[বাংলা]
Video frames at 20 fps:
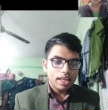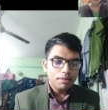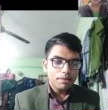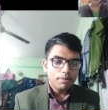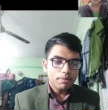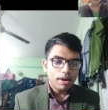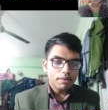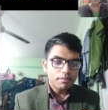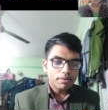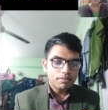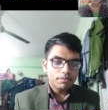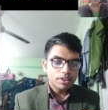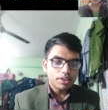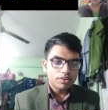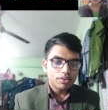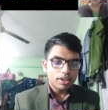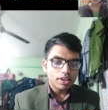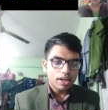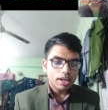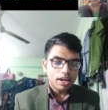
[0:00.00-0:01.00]
এই ভাইবার
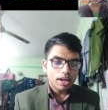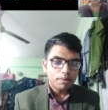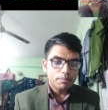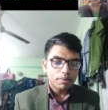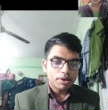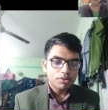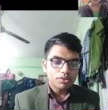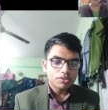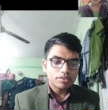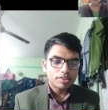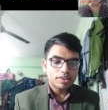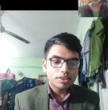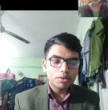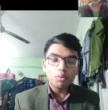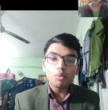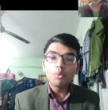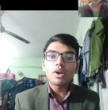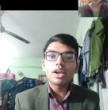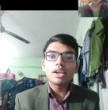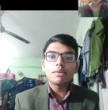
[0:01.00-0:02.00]
ভিতরে আবার হচ্ছে
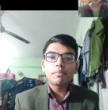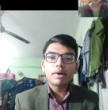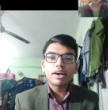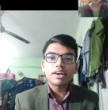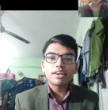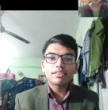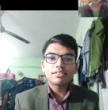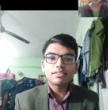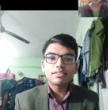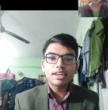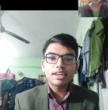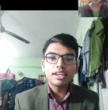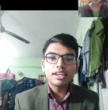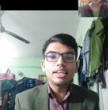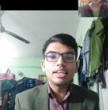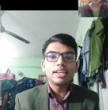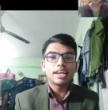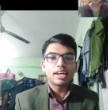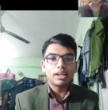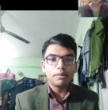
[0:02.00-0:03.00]
ওরাল পার্ট আছে
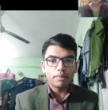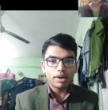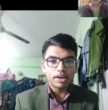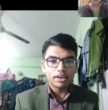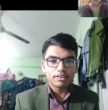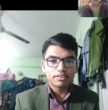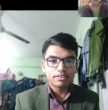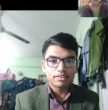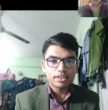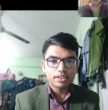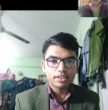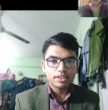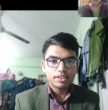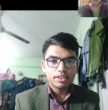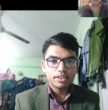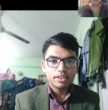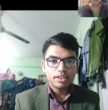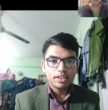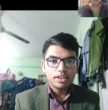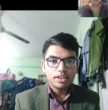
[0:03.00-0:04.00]
ক্লিনিক্যাল পার্ট আছে
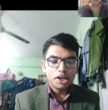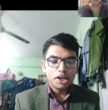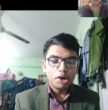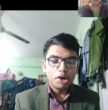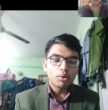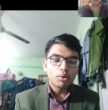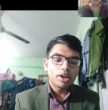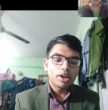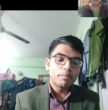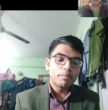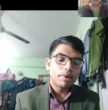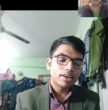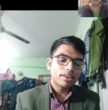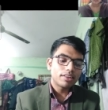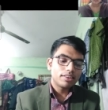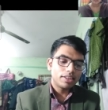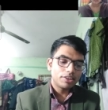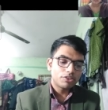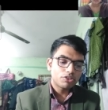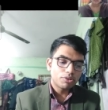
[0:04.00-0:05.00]
ওরাল
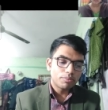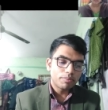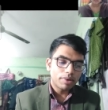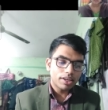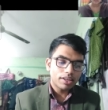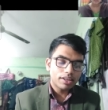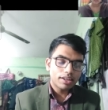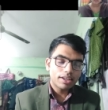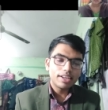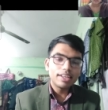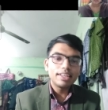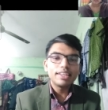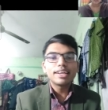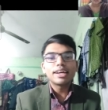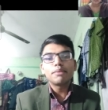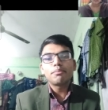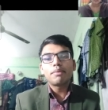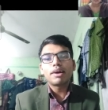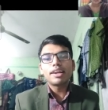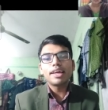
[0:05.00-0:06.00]
পার্টে দেড়শো মার্ক
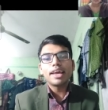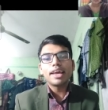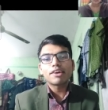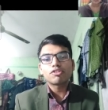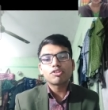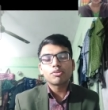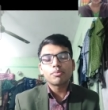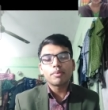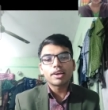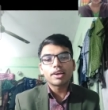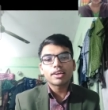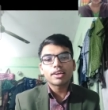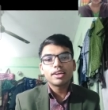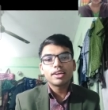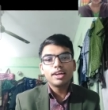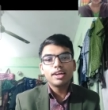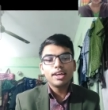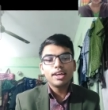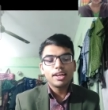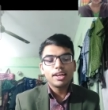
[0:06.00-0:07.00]
ক্লিনিক্যাল পার্টে একশো মার্ক
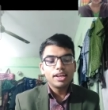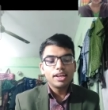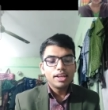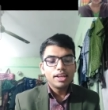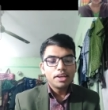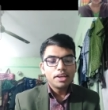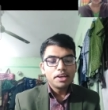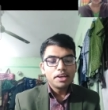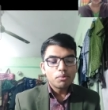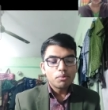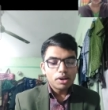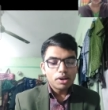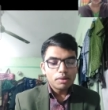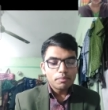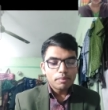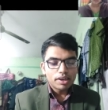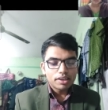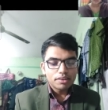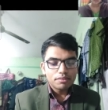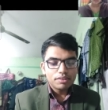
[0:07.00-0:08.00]
হ্যাঁ ওরাল
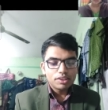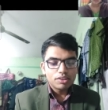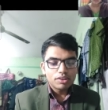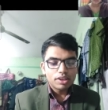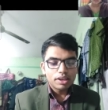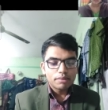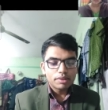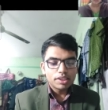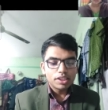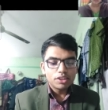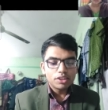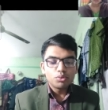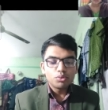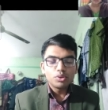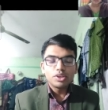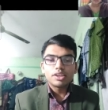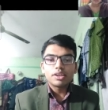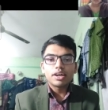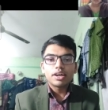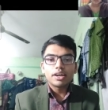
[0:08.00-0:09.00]
পার্টের ভিতরে আমাদের
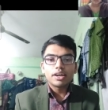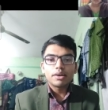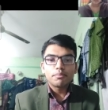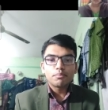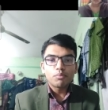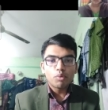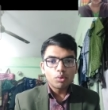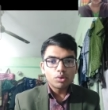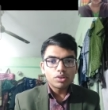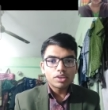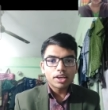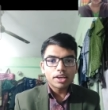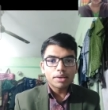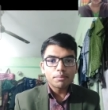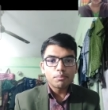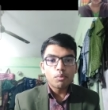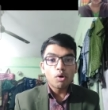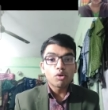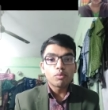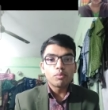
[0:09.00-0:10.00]
দুইটা বোর্ড থাকে
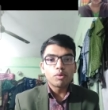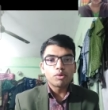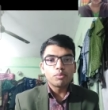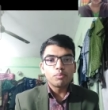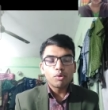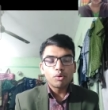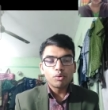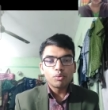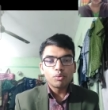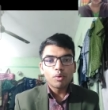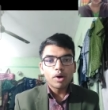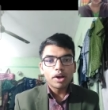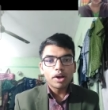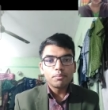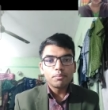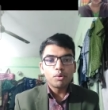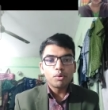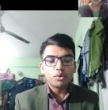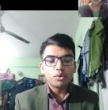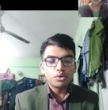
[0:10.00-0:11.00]
বড় বড় বোর্ড
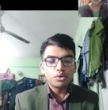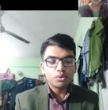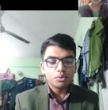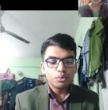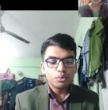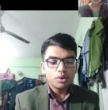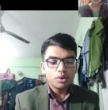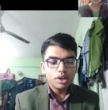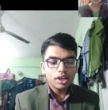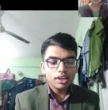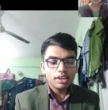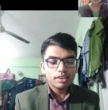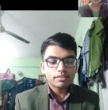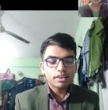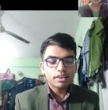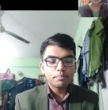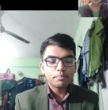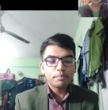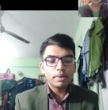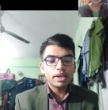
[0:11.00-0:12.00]
ওয়ান বোর্ড টু হ্যাঁ
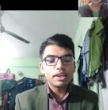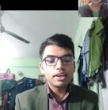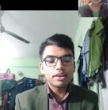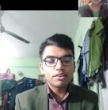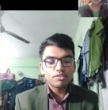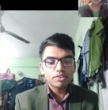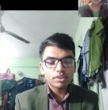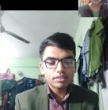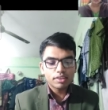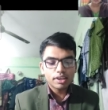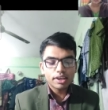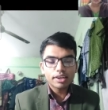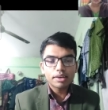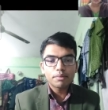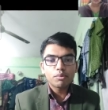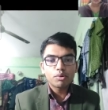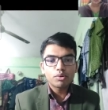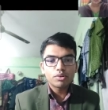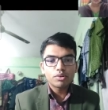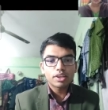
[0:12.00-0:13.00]
এছাড়া পেডিয়াট্রিক্স এর
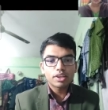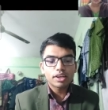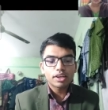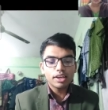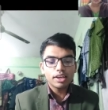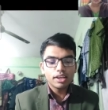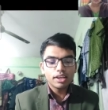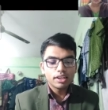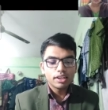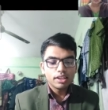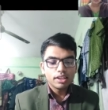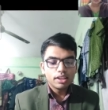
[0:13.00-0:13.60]
একটা বোর্ড থাকে